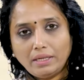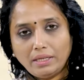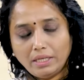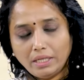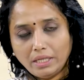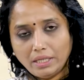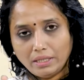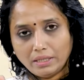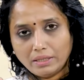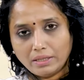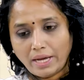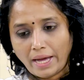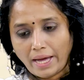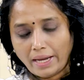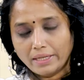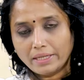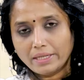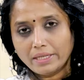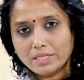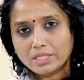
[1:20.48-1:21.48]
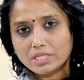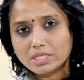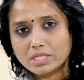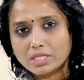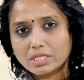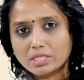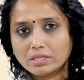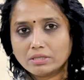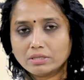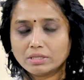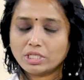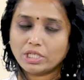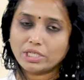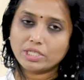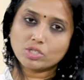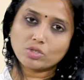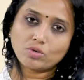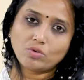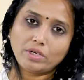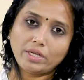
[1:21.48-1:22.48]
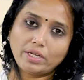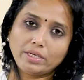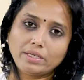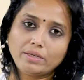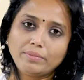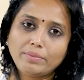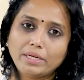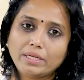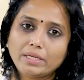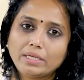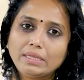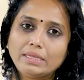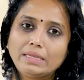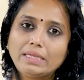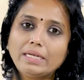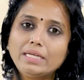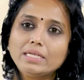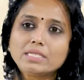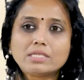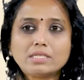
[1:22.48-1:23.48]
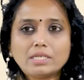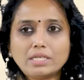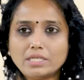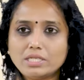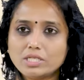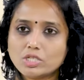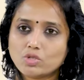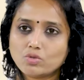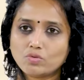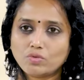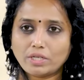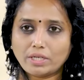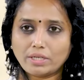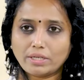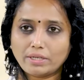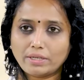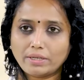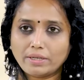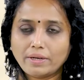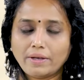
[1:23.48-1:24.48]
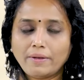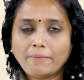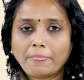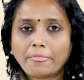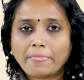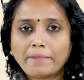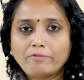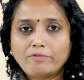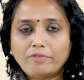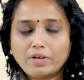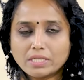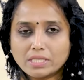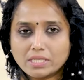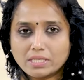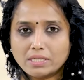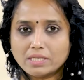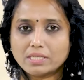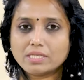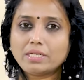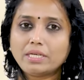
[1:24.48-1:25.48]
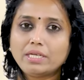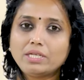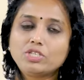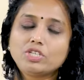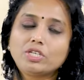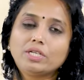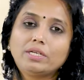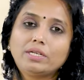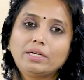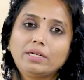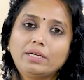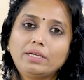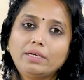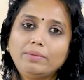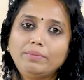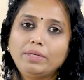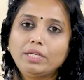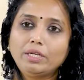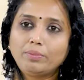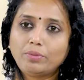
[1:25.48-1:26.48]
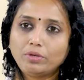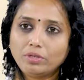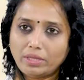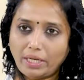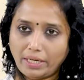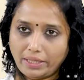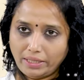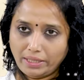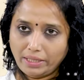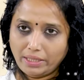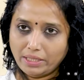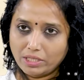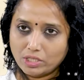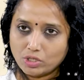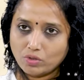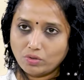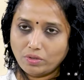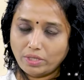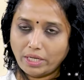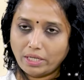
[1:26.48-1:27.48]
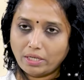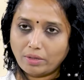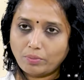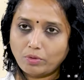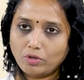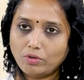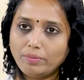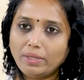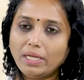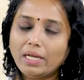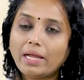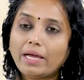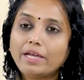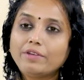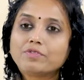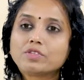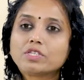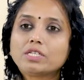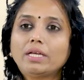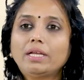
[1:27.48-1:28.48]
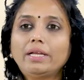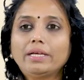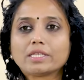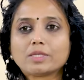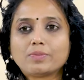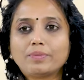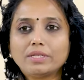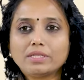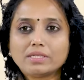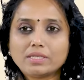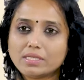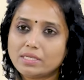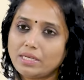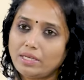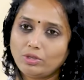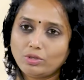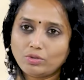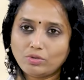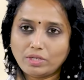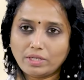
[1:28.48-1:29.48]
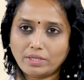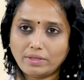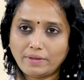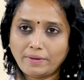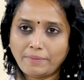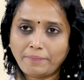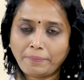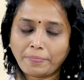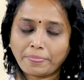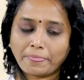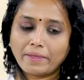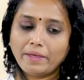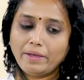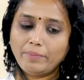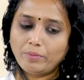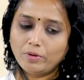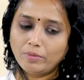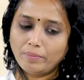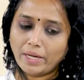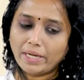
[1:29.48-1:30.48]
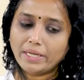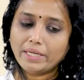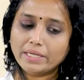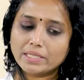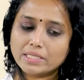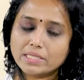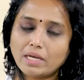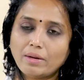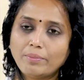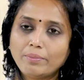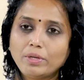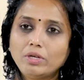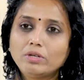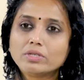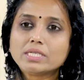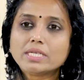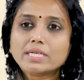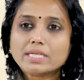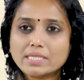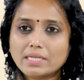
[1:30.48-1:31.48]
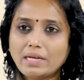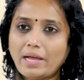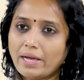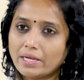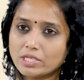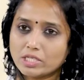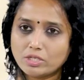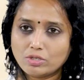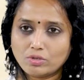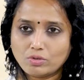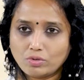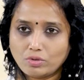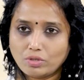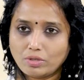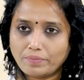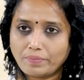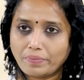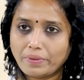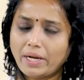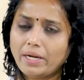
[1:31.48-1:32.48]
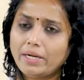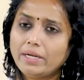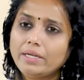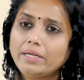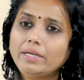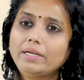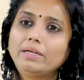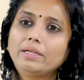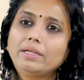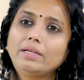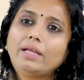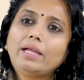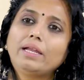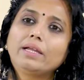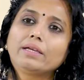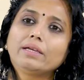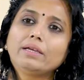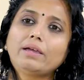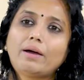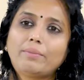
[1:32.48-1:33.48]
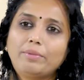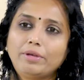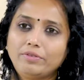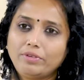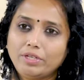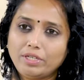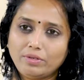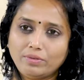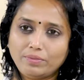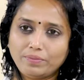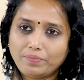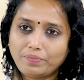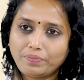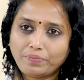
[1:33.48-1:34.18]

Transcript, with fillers: ఈ క్యాలిక్యులేషన్స్ చేసుకోవడానికి మనకి త్రీ స్టేజెస్ ఉంటాయి ఫస్ట్ స్టేజ్ ఏంటంటే మీరు ఇప్పుడు థర్టీ ఇయర్స్ ఉండేటప్పుడు మీ hmm. లైఫ్ స్టైల్ ఎక్స్పెన్సెస్ ఎంత ఉన్నాయి hmm. ఇప్పుడు మన ఎగ్జాంపుల్లో సిక్స్ లాక్స్ అనుకుందాం hmm. అంటే ఏంటి నెలకి యాభై వేలు